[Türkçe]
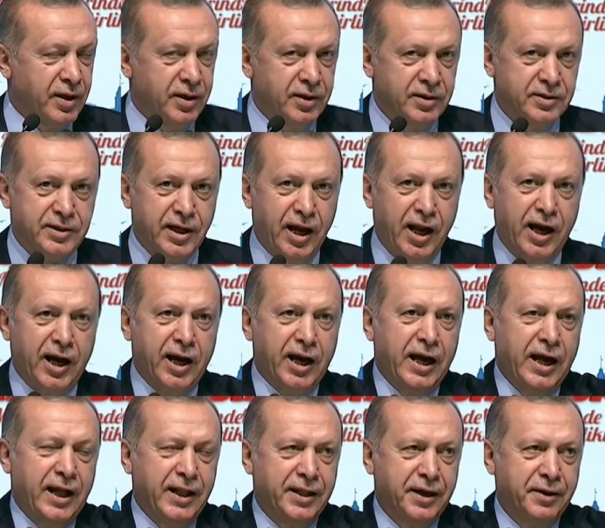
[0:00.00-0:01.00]
Sana
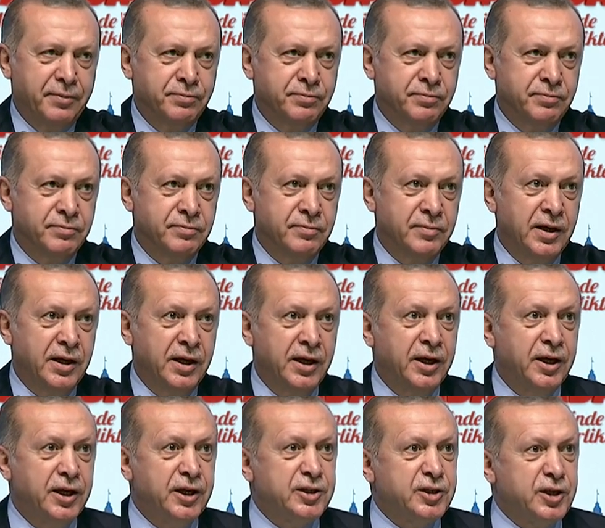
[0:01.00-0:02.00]
geldim.
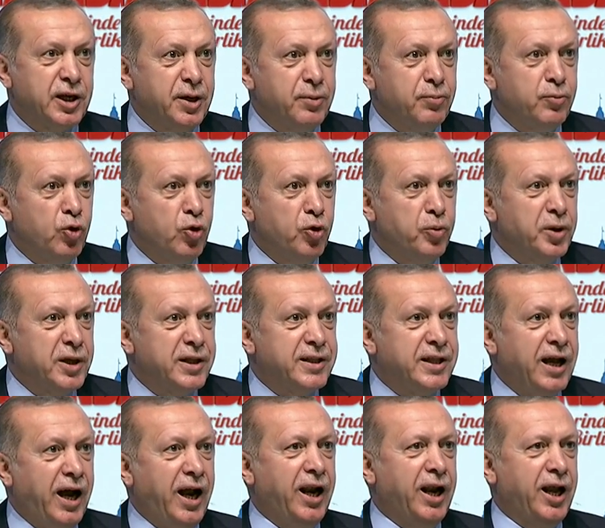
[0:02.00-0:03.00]
İçim
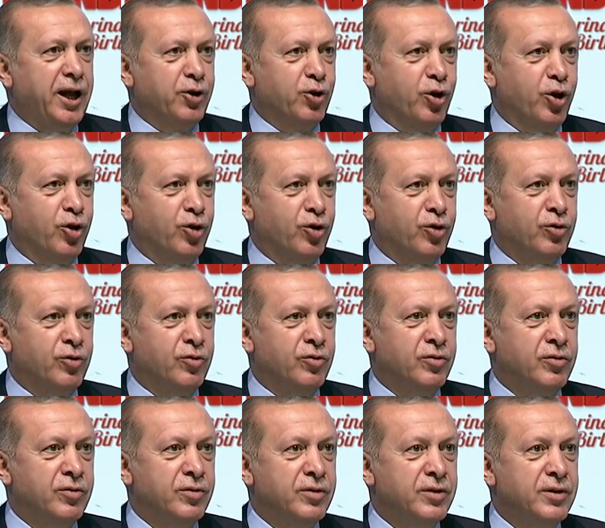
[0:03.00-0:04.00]
ümitlerle dolu.
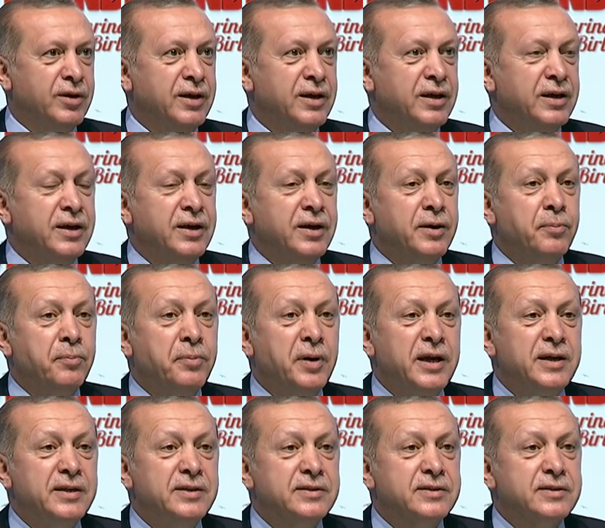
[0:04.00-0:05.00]

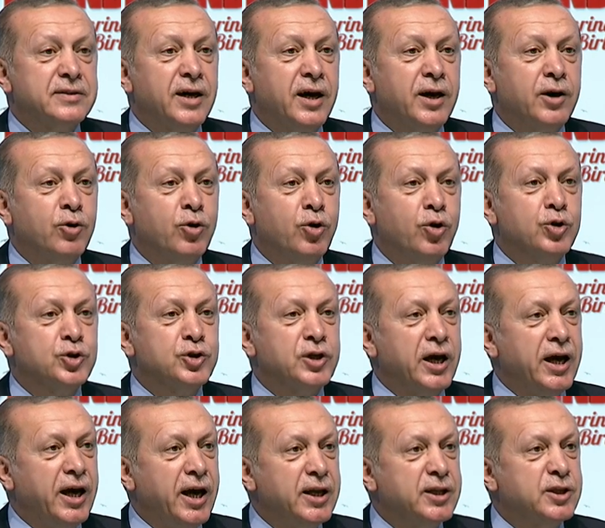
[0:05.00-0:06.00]
Beni sarhoş
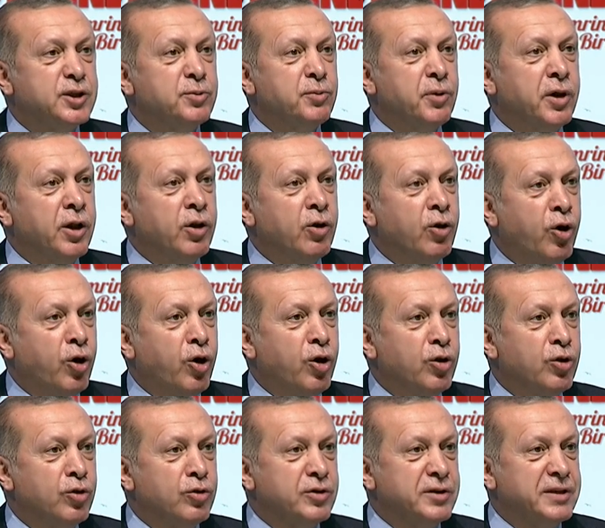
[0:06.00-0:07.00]
etme ne
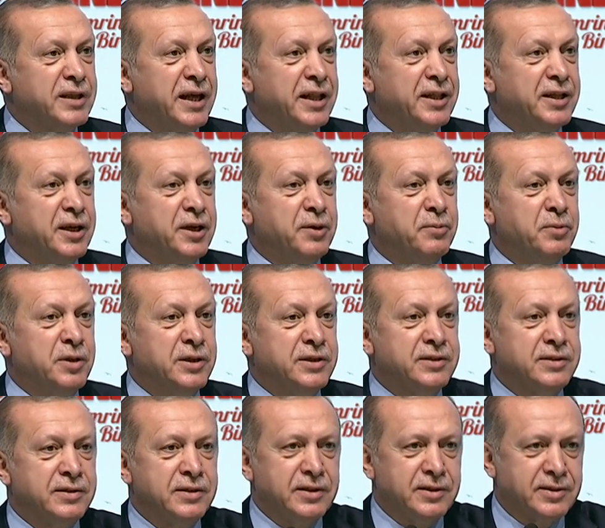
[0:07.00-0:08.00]
olur dediğimiz
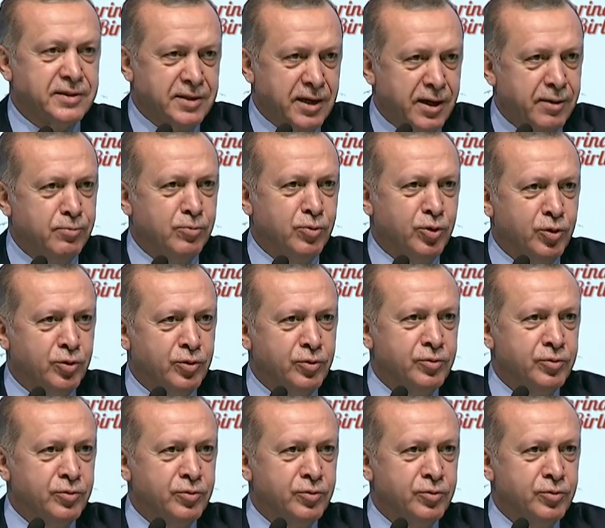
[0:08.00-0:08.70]
İstanbul.